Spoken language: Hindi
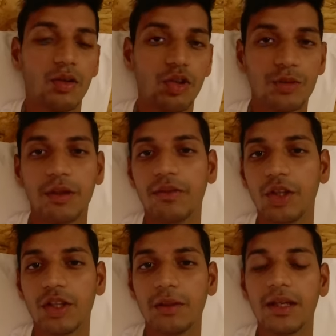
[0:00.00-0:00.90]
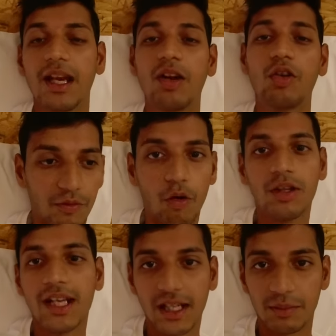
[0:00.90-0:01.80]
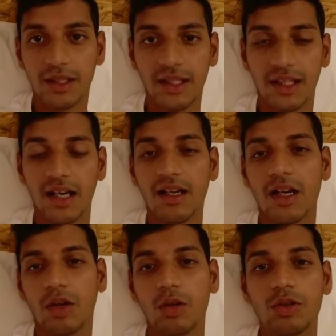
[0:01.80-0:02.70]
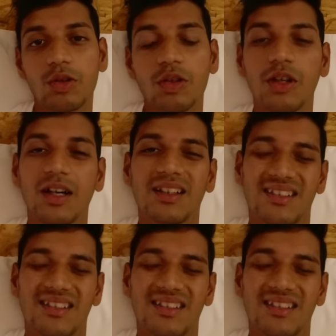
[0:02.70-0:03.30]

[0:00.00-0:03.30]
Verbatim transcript: कुछ भी वीडियो नहीं बनाया फ़ोन ही हाथ में नहीं लिया खुद को